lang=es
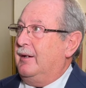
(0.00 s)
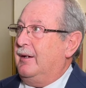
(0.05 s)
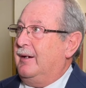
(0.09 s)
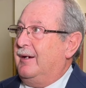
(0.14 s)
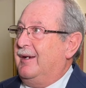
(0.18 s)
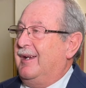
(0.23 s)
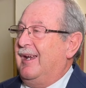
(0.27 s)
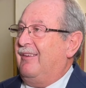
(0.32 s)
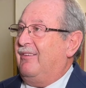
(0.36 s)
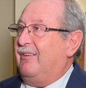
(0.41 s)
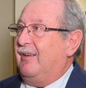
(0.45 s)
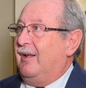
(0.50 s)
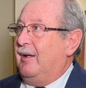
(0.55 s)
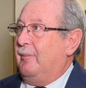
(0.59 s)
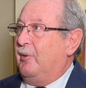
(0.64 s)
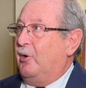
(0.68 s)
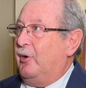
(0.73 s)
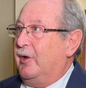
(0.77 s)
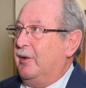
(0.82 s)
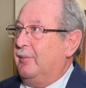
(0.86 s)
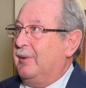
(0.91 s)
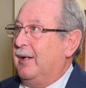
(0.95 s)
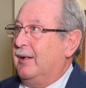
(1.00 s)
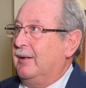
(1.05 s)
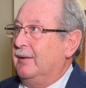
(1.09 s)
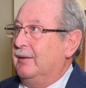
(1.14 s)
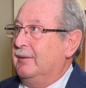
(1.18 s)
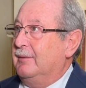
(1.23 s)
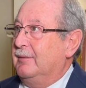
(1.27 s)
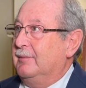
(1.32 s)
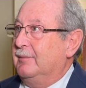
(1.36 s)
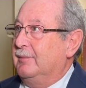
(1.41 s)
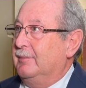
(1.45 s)
que se le prohíba
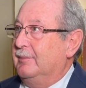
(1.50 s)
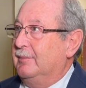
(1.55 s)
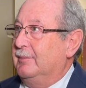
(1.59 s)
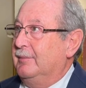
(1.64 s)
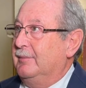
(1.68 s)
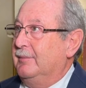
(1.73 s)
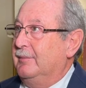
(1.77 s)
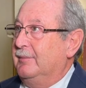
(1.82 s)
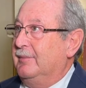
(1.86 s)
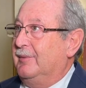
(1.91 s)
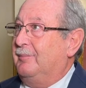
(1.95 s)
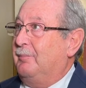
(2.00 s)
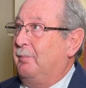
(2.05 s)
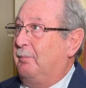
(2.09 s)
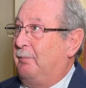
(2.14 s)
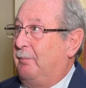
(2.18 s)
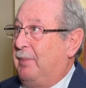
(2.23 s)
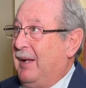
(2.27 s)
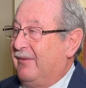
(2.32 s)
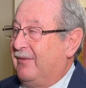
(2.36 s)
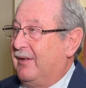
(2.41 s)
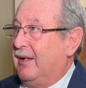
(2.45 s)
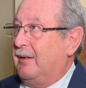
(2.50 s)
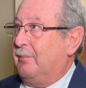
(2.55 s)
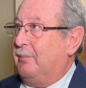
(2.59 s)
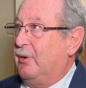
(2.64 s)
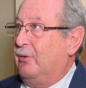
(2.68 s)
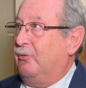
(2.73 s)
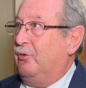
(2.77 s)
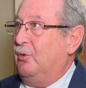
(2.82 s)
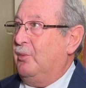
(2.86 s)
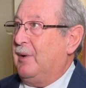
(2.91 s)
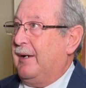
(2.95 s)
pasar
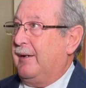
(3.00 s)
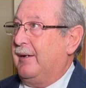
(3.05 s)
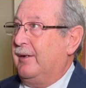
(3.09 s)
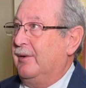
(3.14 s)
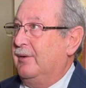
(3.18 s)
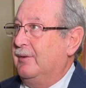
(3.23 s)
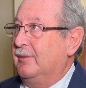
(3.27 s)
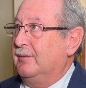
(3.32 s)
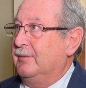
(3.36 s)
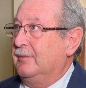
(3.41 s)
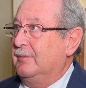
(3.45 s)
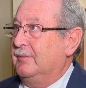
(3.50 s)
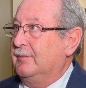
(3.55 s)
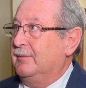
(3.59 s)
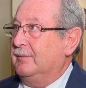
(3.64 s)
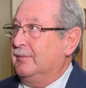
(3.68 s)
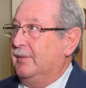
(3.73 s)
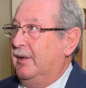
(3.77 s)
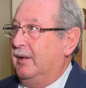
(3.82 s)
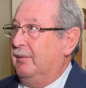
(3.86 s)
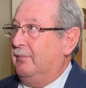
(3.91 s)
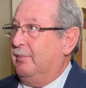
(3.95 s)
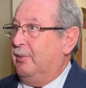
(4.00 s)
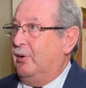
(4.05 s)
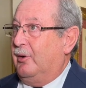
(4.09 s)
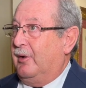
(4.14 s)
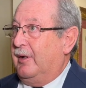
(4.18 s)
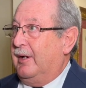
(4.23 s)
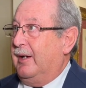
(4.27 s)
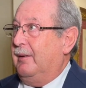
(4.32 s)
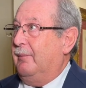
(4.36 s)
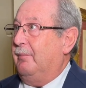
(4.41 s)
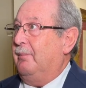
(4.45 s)
por su barrio. ¿eh? Porque
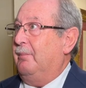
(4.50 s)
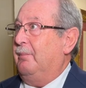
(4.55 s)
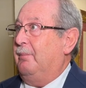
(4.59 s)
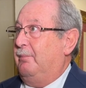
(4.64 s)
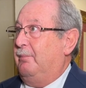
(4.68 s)
Porque